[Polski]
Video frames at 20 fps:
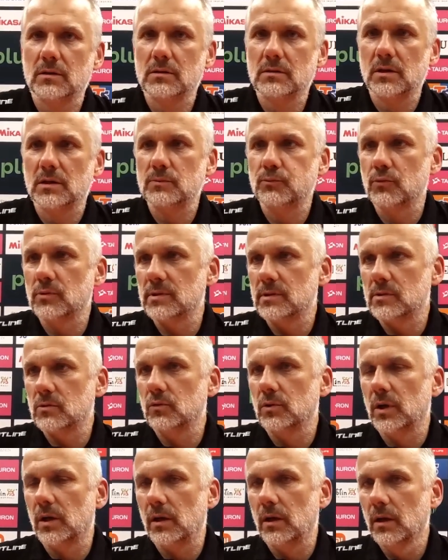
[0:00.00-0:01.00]
zespół
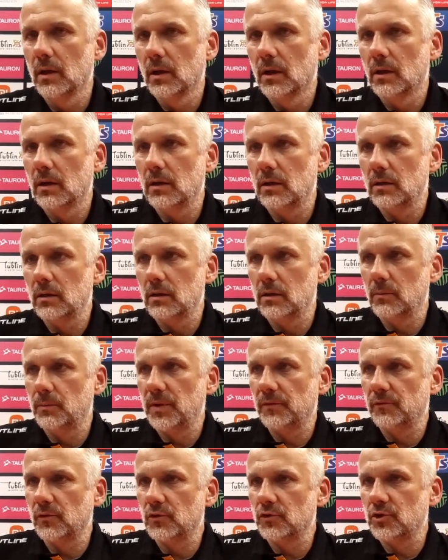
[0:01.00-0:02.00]
zyskuje e,
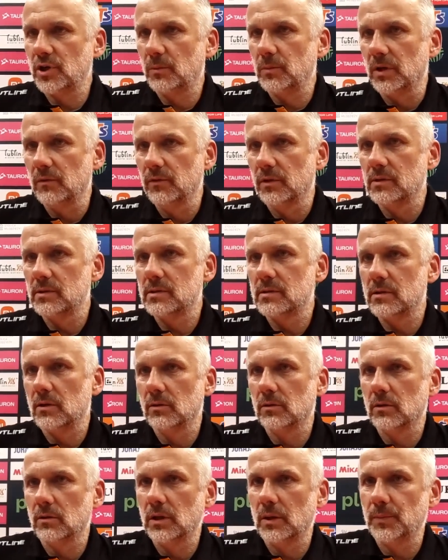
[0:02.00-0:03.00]
pewność siebie, więc
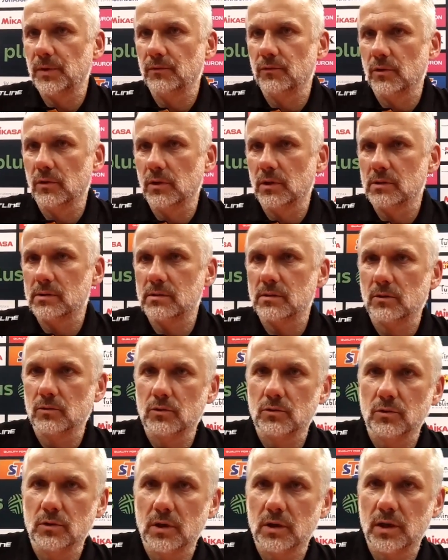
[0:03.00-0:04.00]
to, to na pewno jest
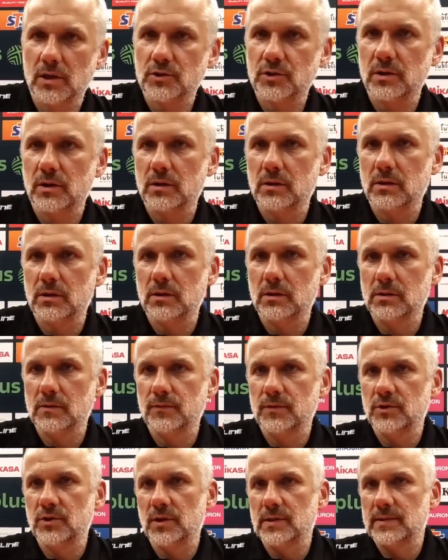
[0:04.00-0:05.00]
to drugie nasze
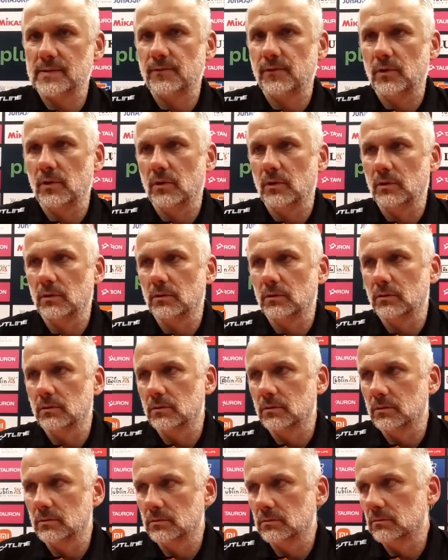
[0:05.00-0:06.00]
zwycięstwo.
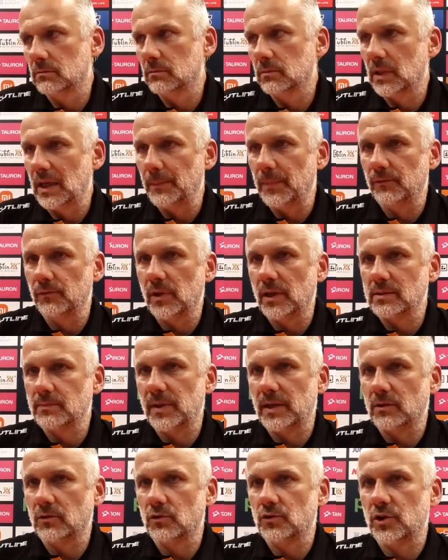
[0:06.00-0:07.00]
Na pewno
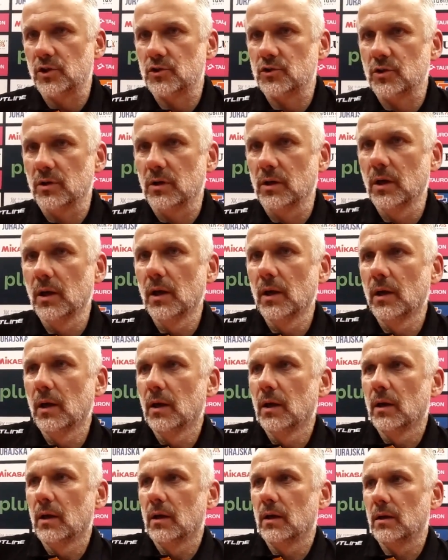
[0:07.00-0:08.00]
nas bardzo cieszy.
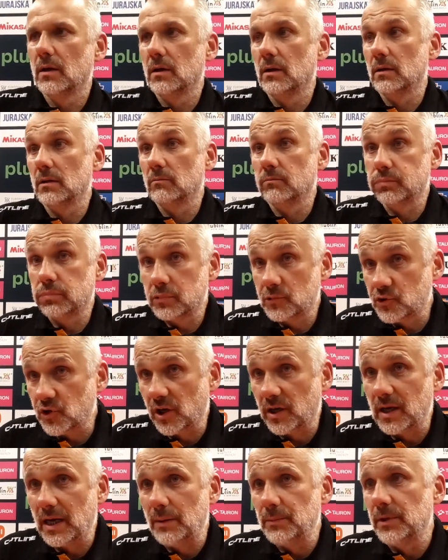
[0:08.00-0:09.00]
E,
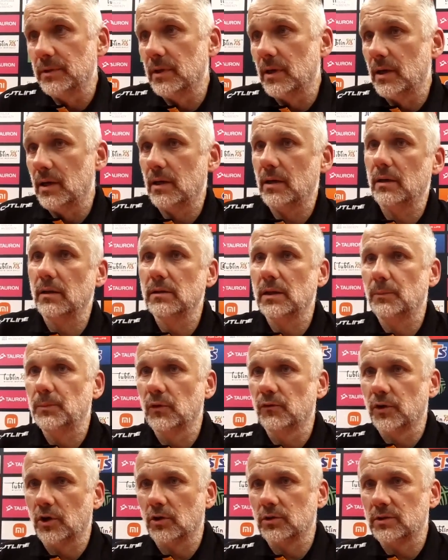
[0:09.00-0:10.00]
czekamy na, na
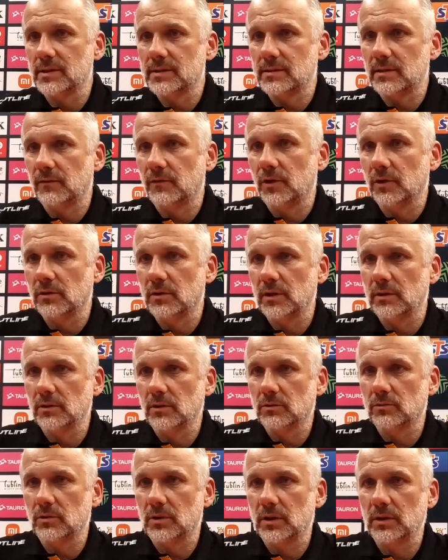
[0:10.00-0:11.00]
powroty zdrowotne,
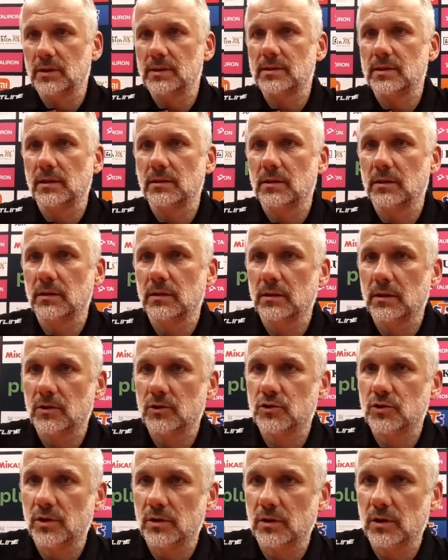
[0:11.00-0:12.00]
no, które niestety
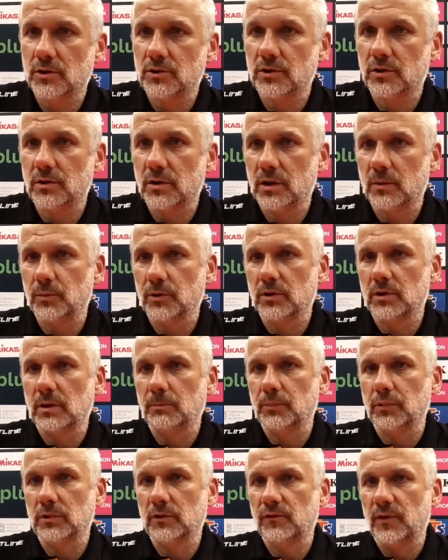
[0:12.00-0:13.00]
jeszcze, jeszcze trochę
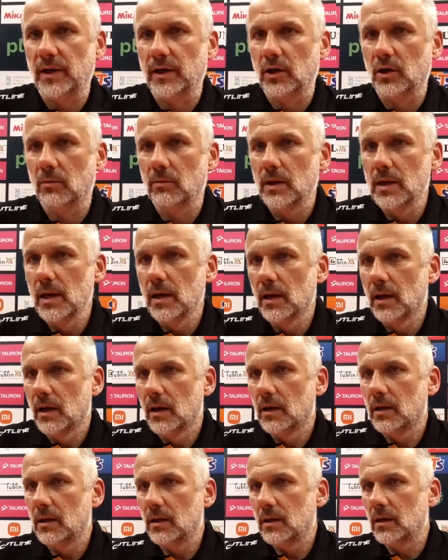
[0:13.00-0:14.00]
potrwają.
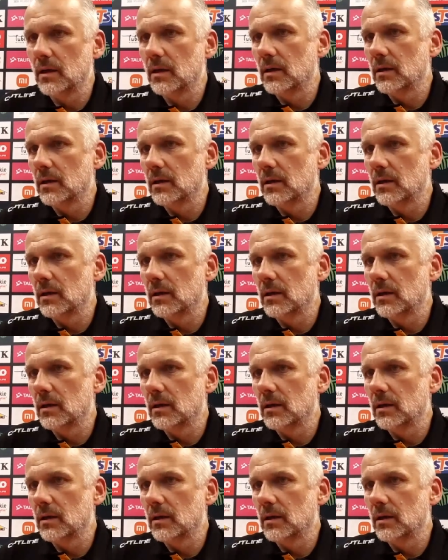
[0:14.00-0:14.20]
E,